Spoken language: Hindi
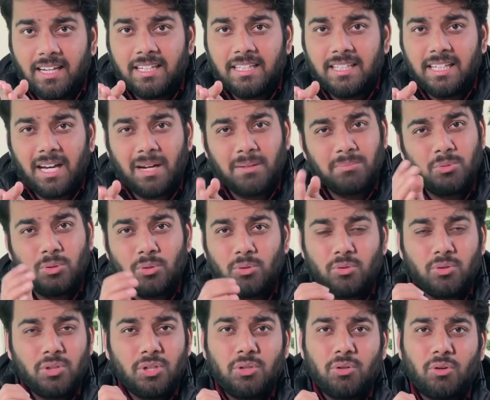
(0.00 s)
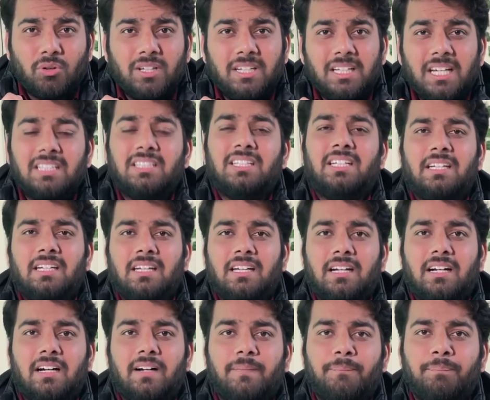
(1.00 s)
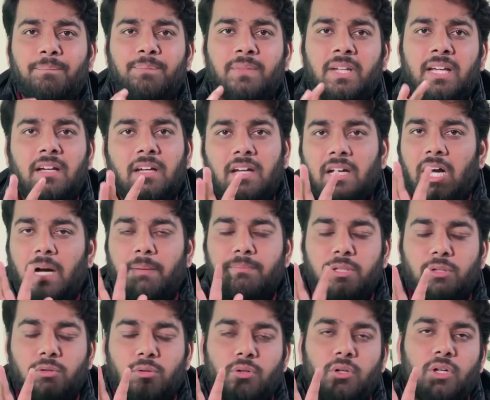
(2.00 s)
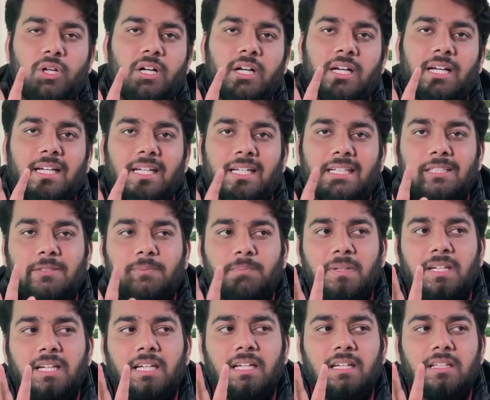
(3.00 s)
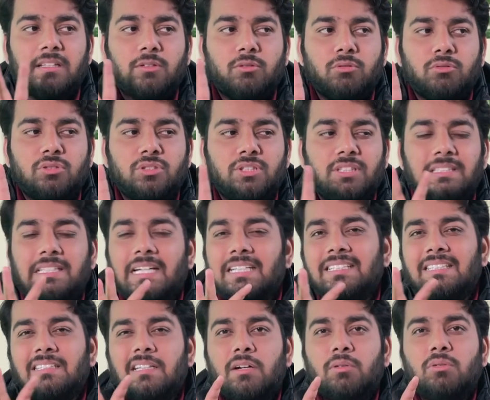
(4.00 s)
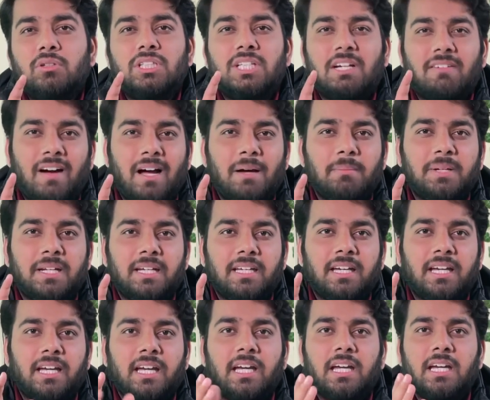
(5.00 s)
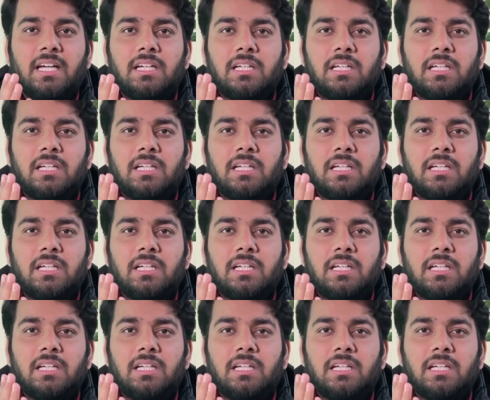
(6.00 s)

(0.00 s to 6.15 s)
ये हम लोगों की नौकरियाँ छीन लेगा अब देखो इसमें देखो सीधा सीधा कोई जवाब नहीं है